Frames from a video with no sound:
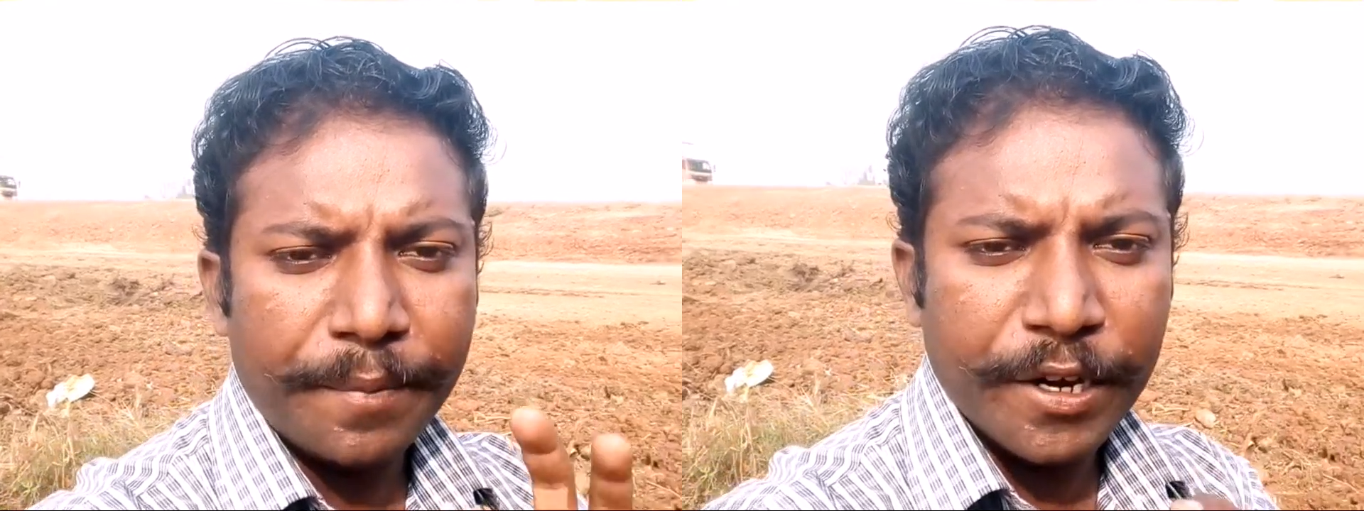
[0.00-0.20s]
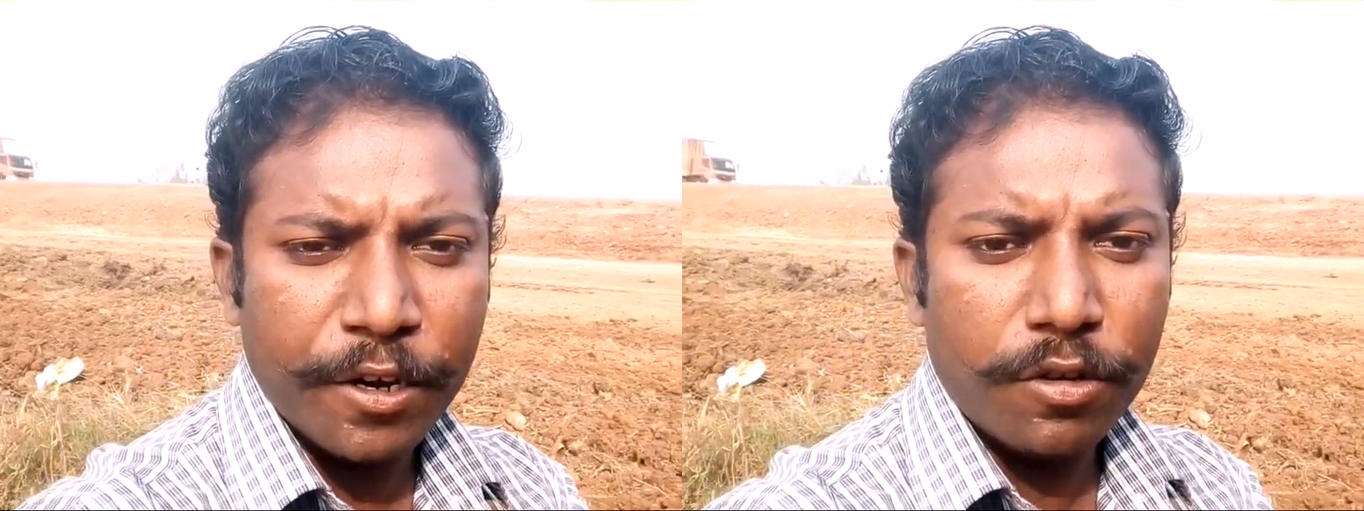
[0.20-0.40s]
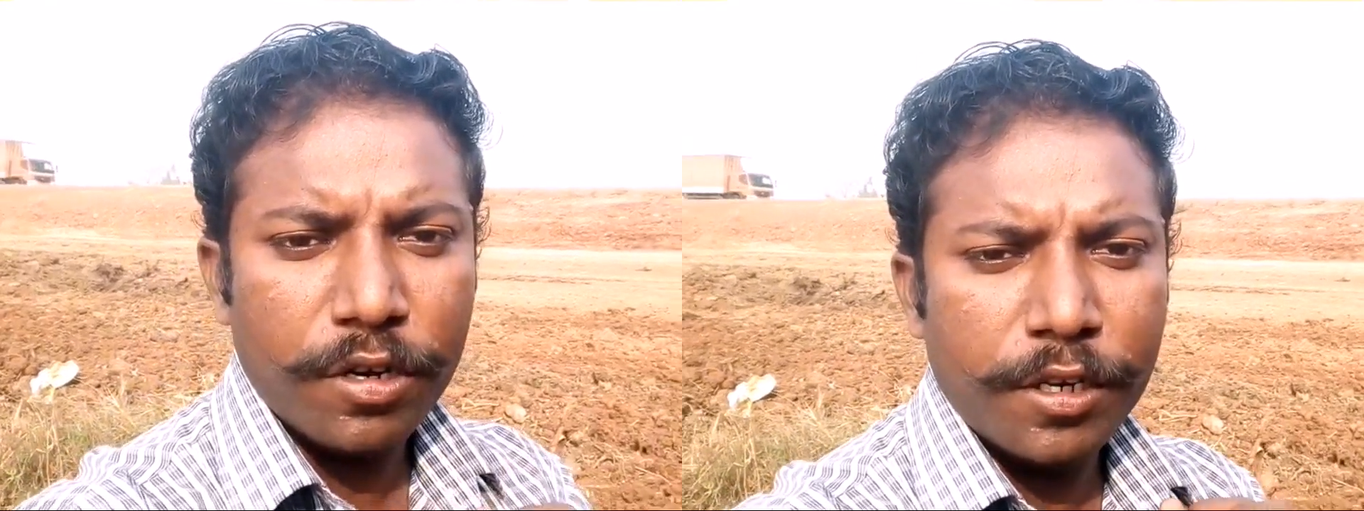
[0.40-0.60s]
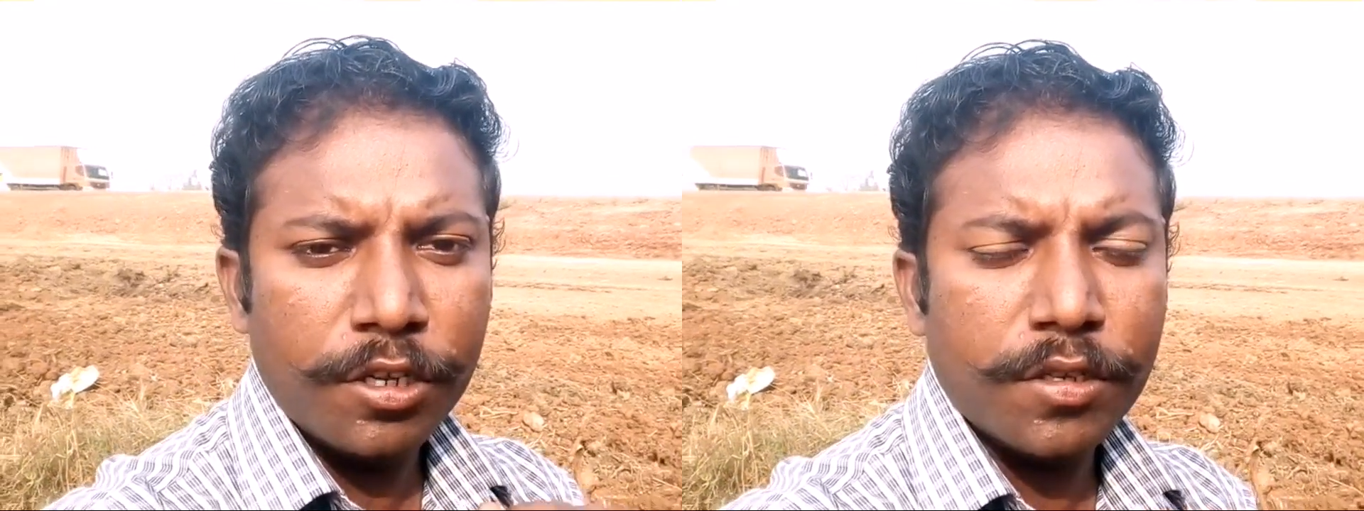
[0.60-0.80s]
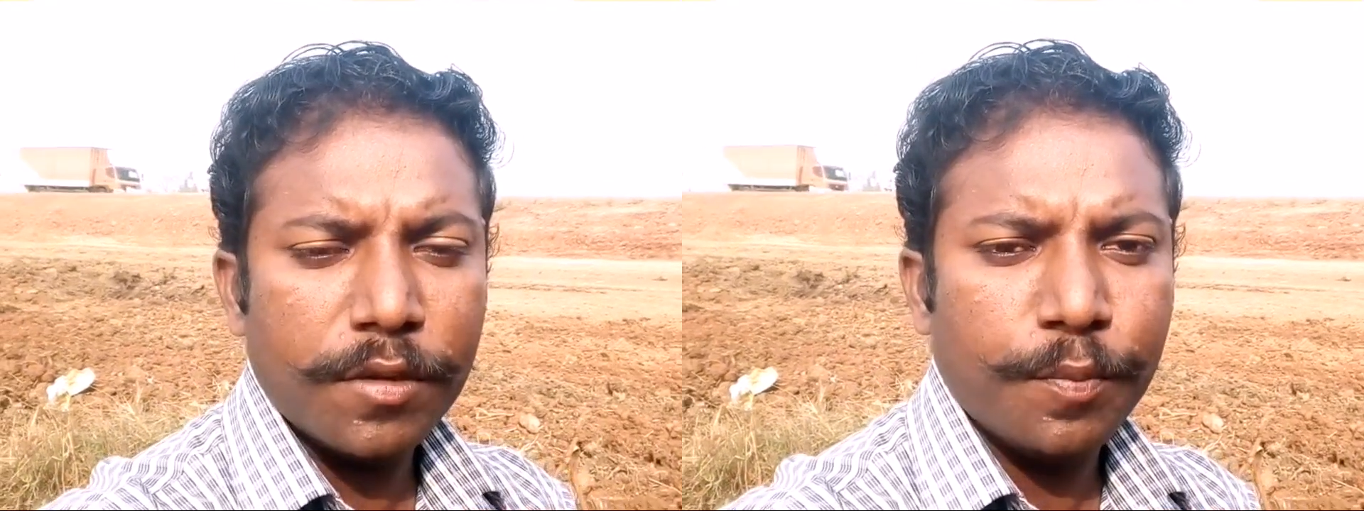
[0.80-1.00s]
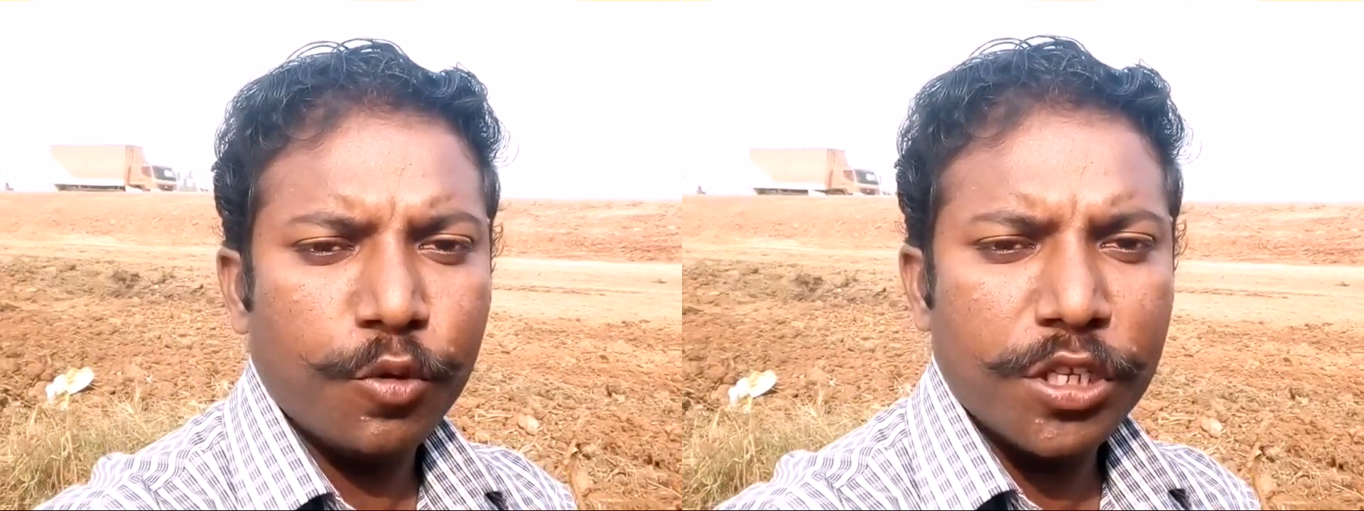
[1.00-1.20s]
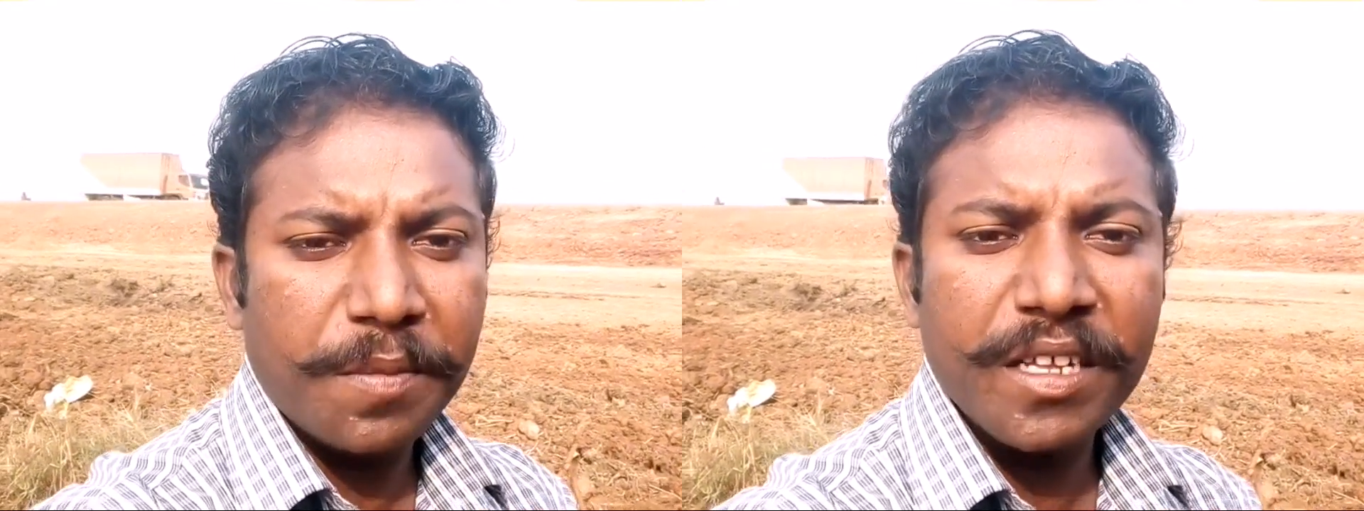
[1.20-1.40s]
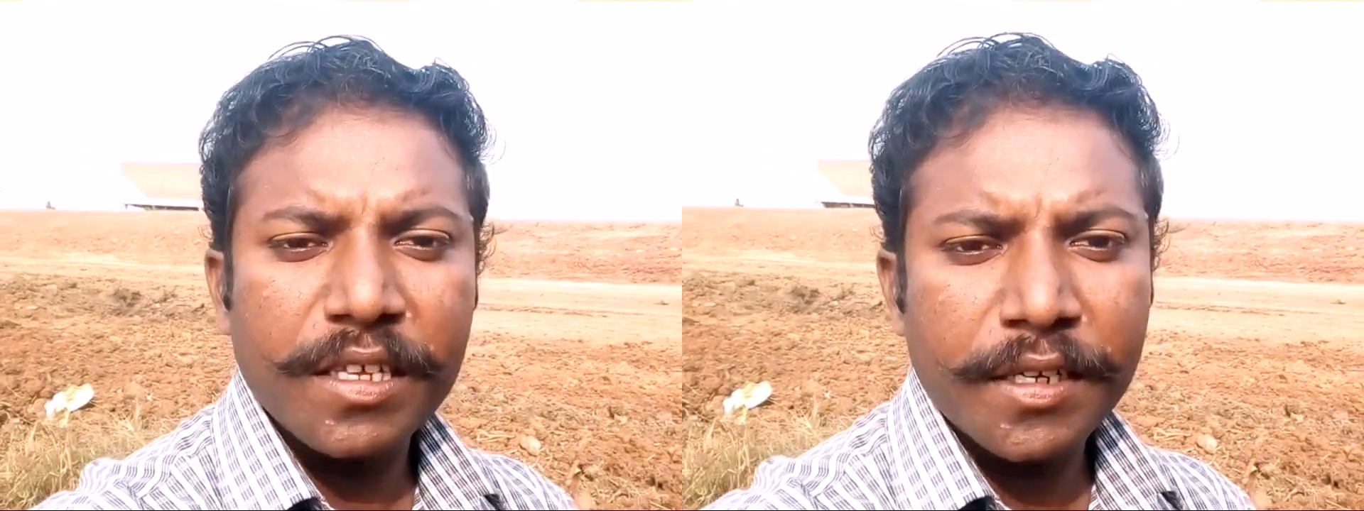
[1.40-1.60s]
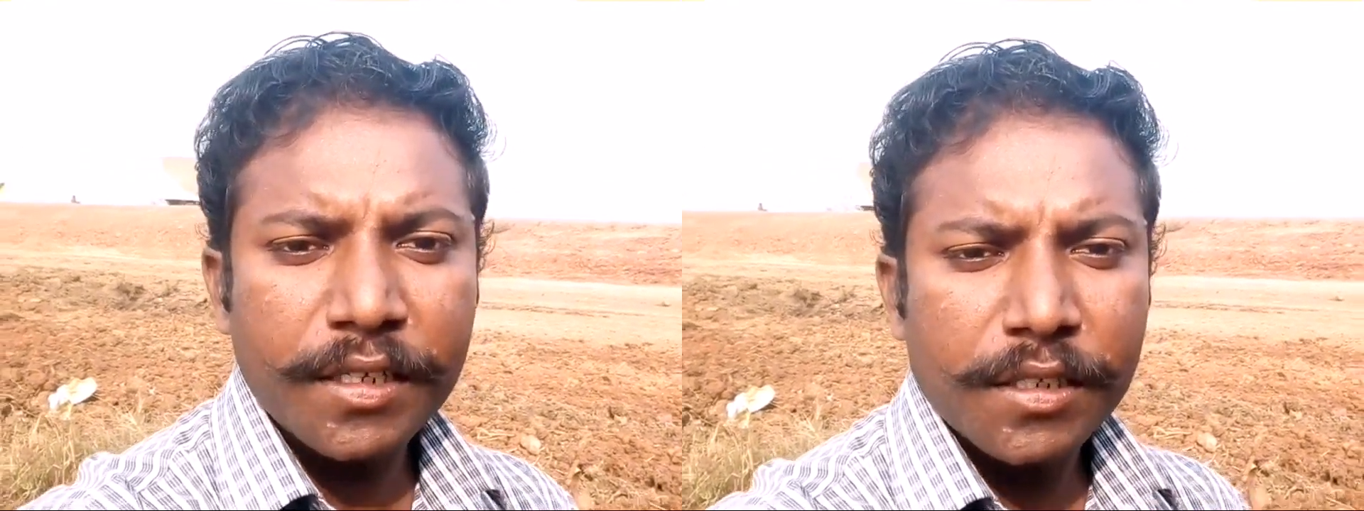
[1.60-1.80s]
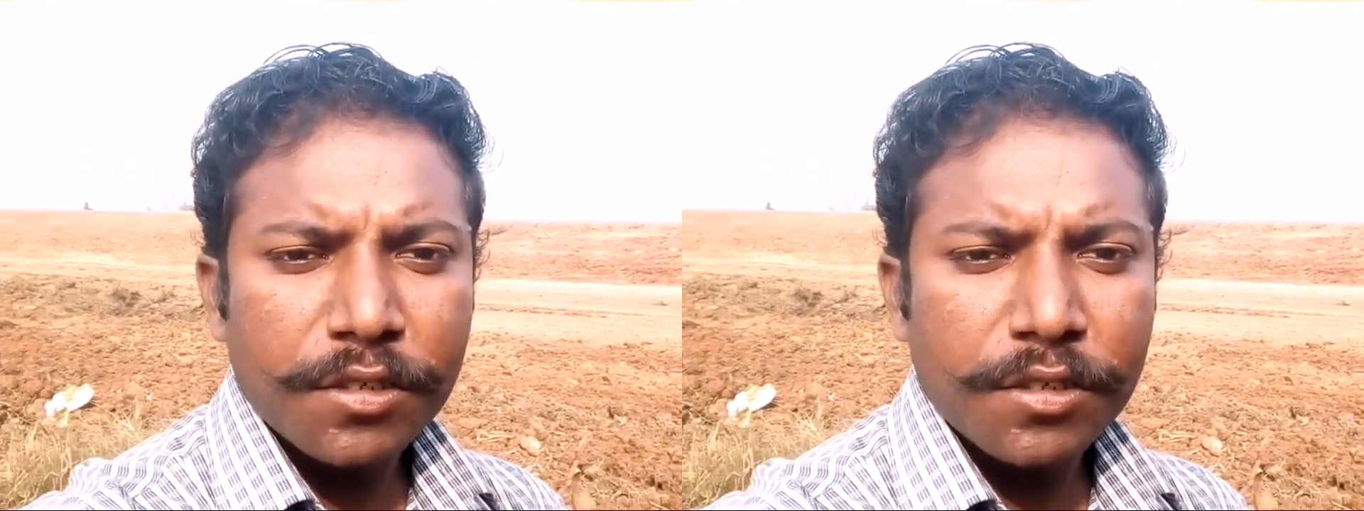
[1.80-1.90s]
அப்டேட் ஒன்று நியூஸ் புதுசாக பார்த்தேன்